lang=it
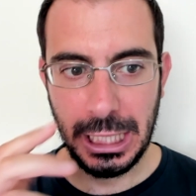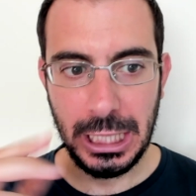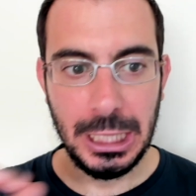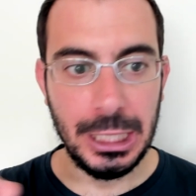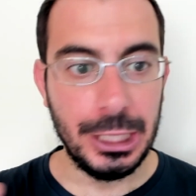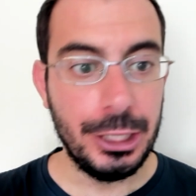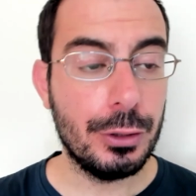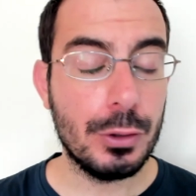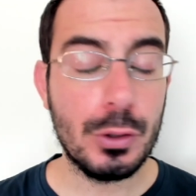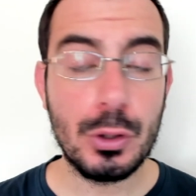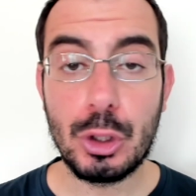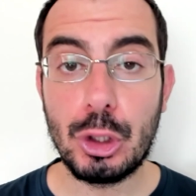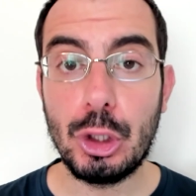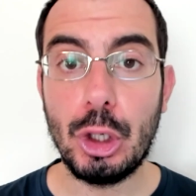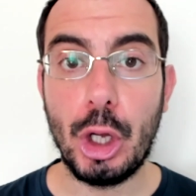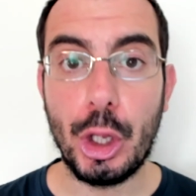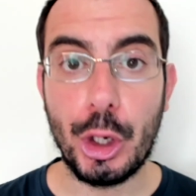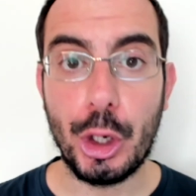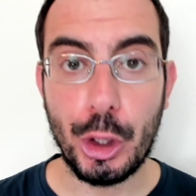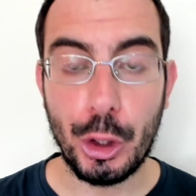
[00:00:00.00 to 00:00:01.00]
Io non
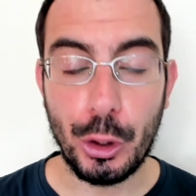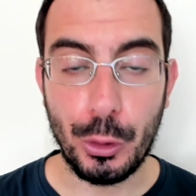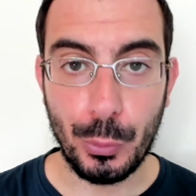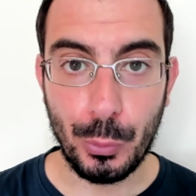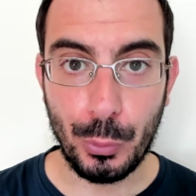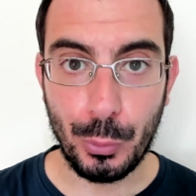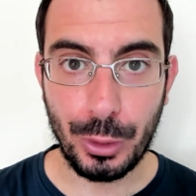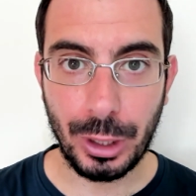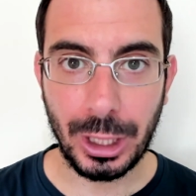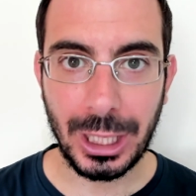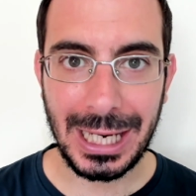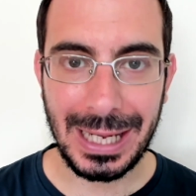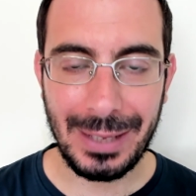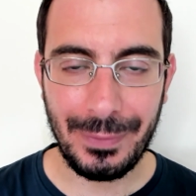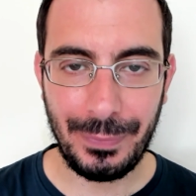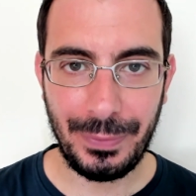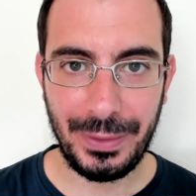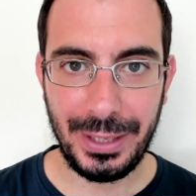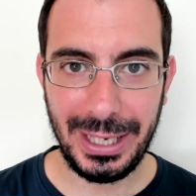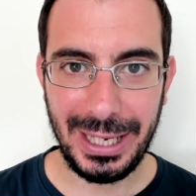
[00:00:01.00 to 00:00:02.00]
sono un
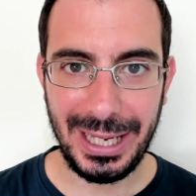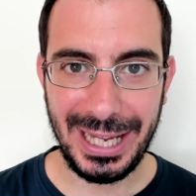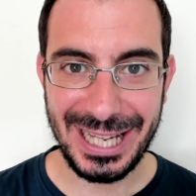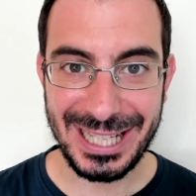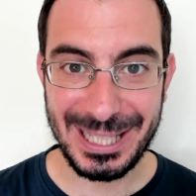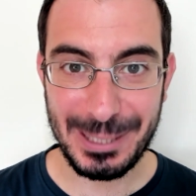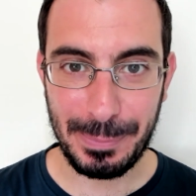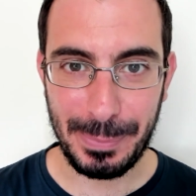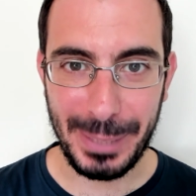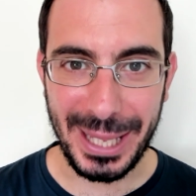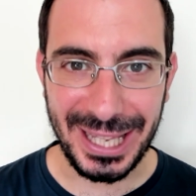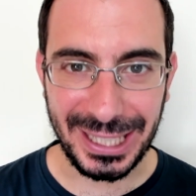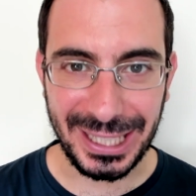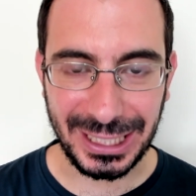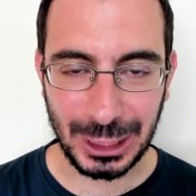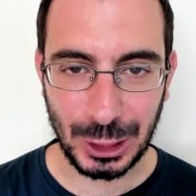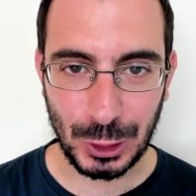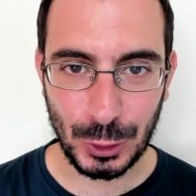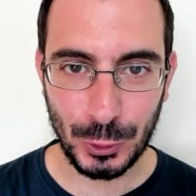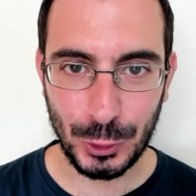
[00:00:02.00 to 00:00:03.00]
grande
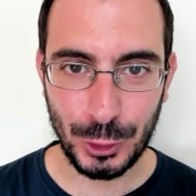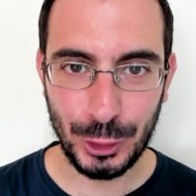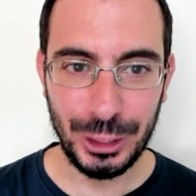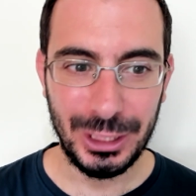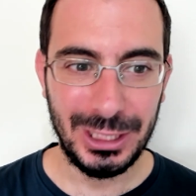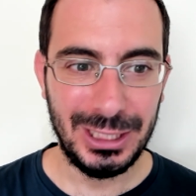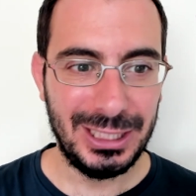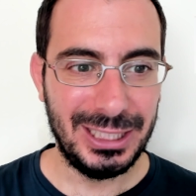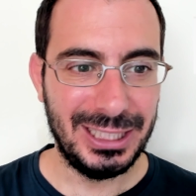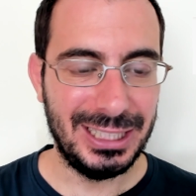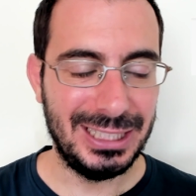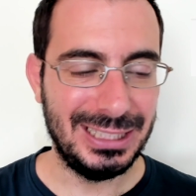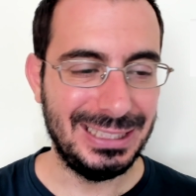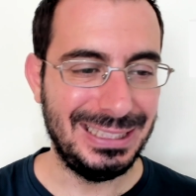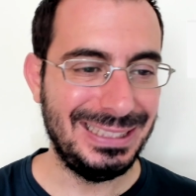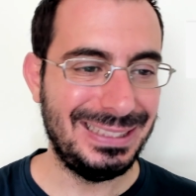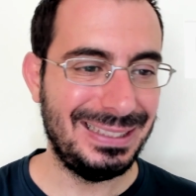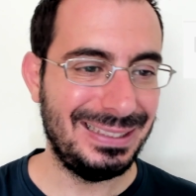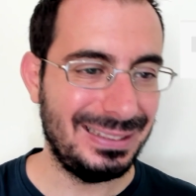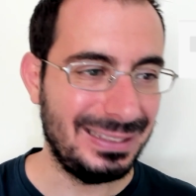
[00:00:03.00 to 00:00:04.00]
esperto eh,
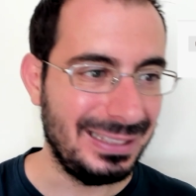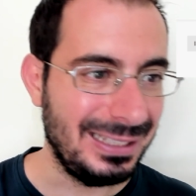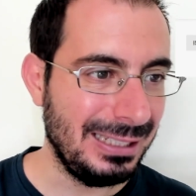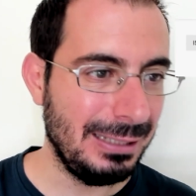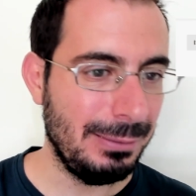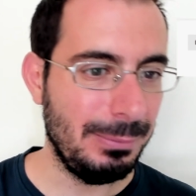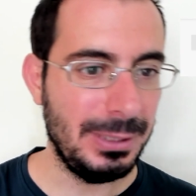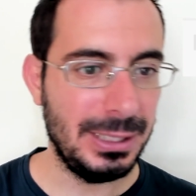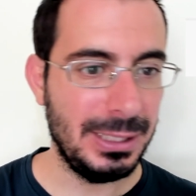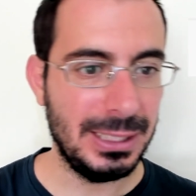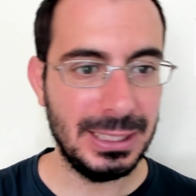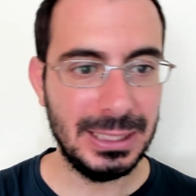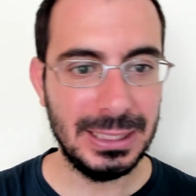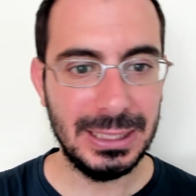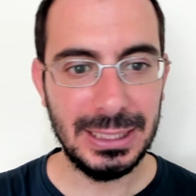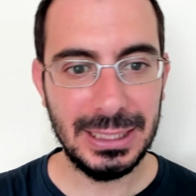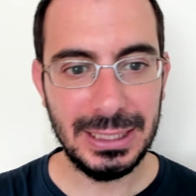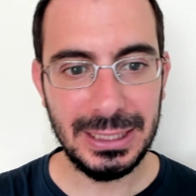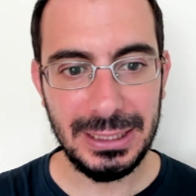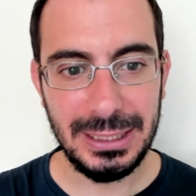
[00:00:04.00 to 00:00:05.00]
di streaming,
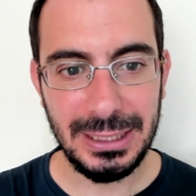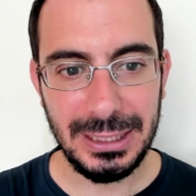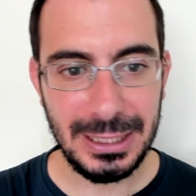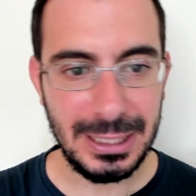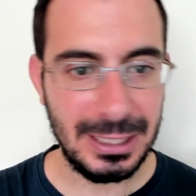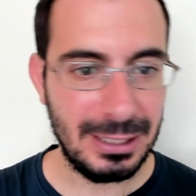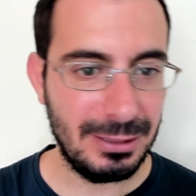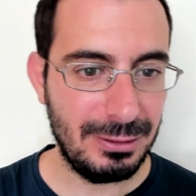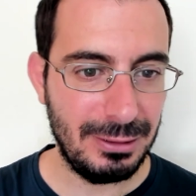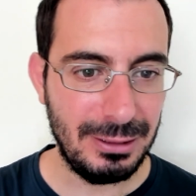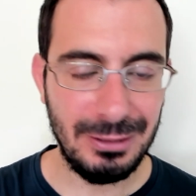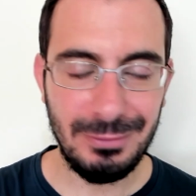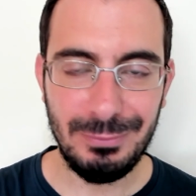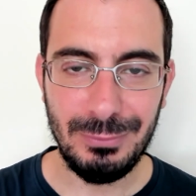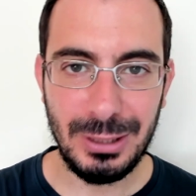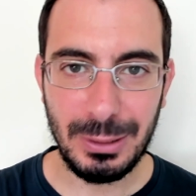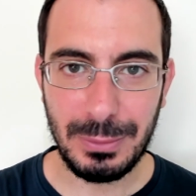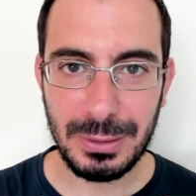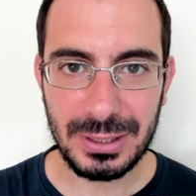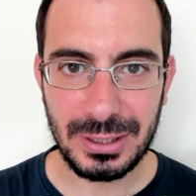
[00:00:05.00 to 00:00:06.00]
eh, di, di,
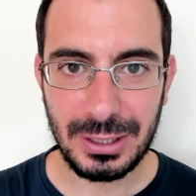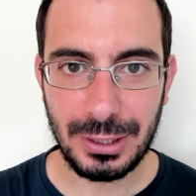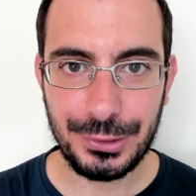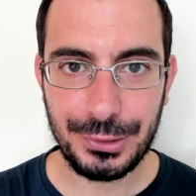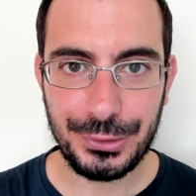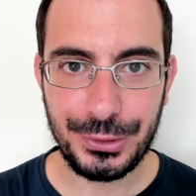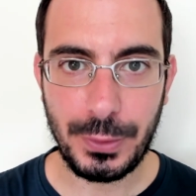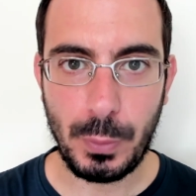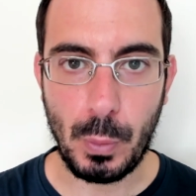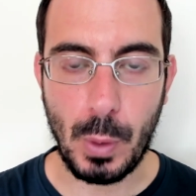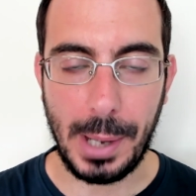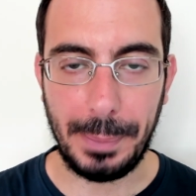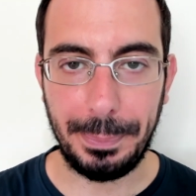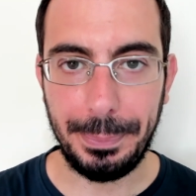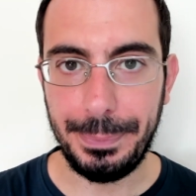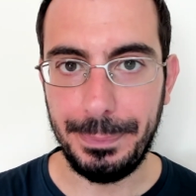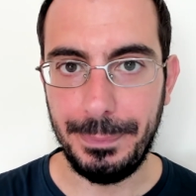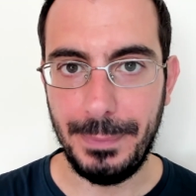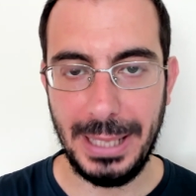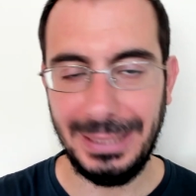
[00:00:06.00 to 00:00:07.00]
di, queste cose
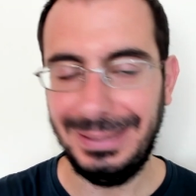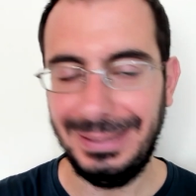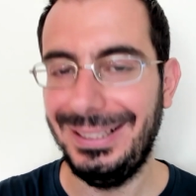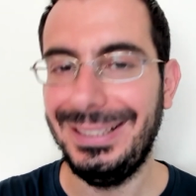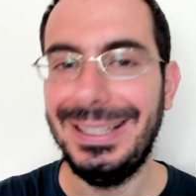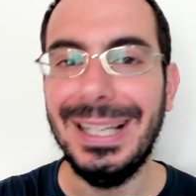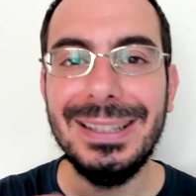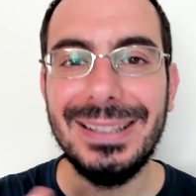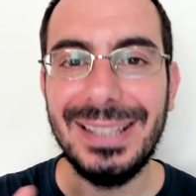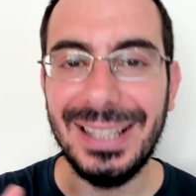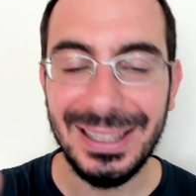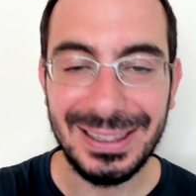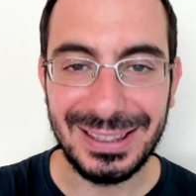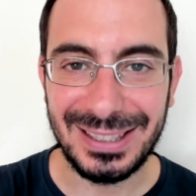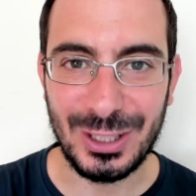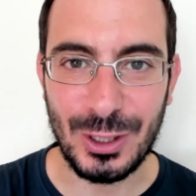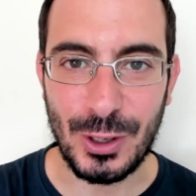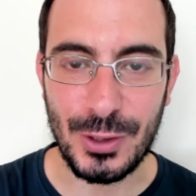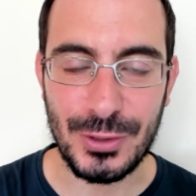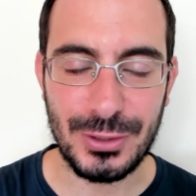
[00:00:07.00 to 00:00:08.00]
qua, eh, di tante
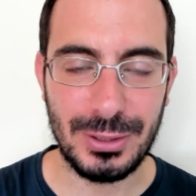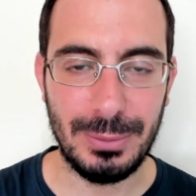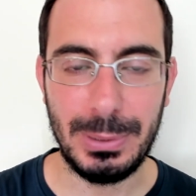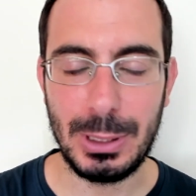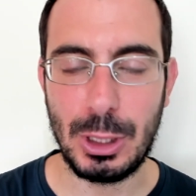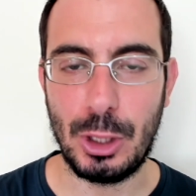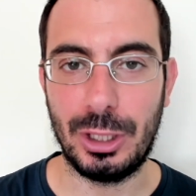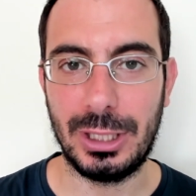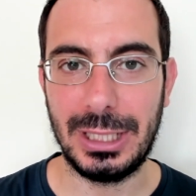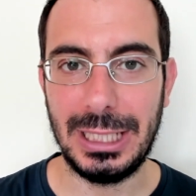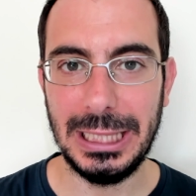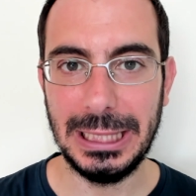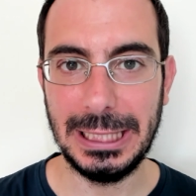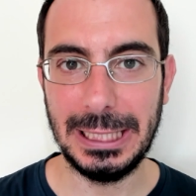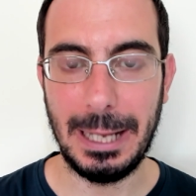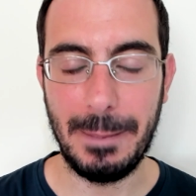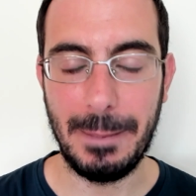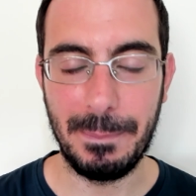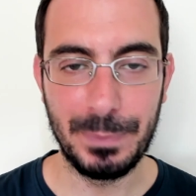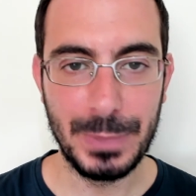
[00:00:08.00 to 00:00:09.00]
altre cose, però in
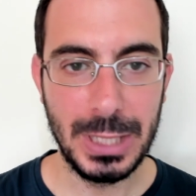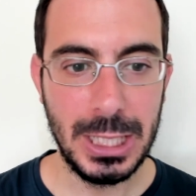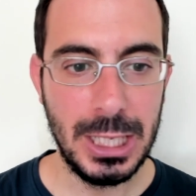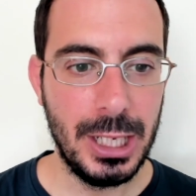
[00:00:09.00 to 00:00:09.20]
realtà